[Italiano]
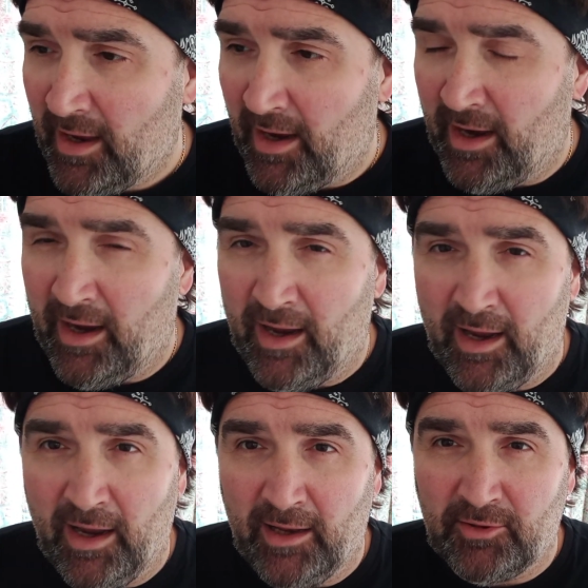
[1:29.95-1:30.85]

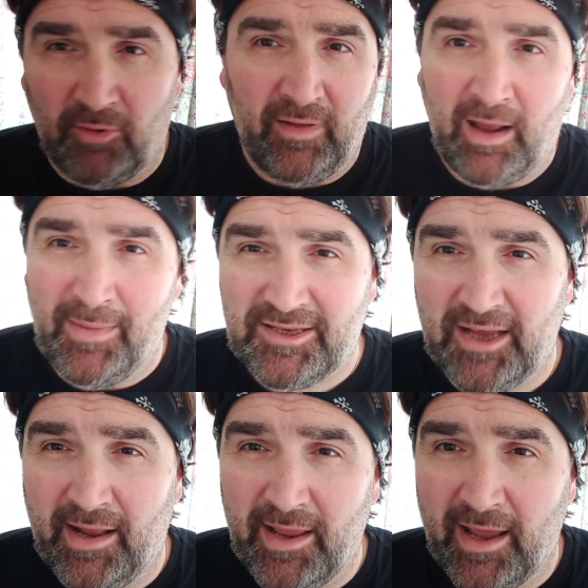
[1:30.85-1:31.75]
eh, troverà
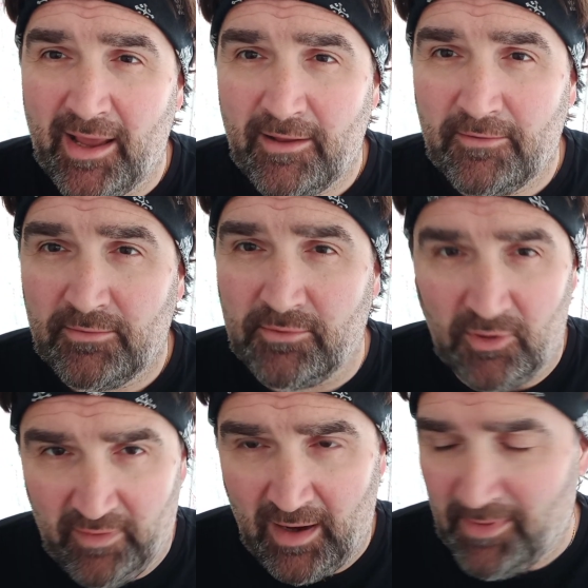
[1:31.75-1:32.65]
macerie, eh?
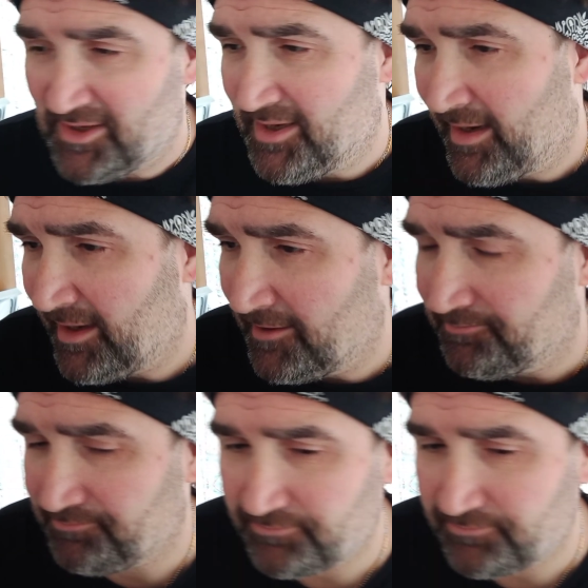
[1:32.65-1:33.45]
troverà macerie.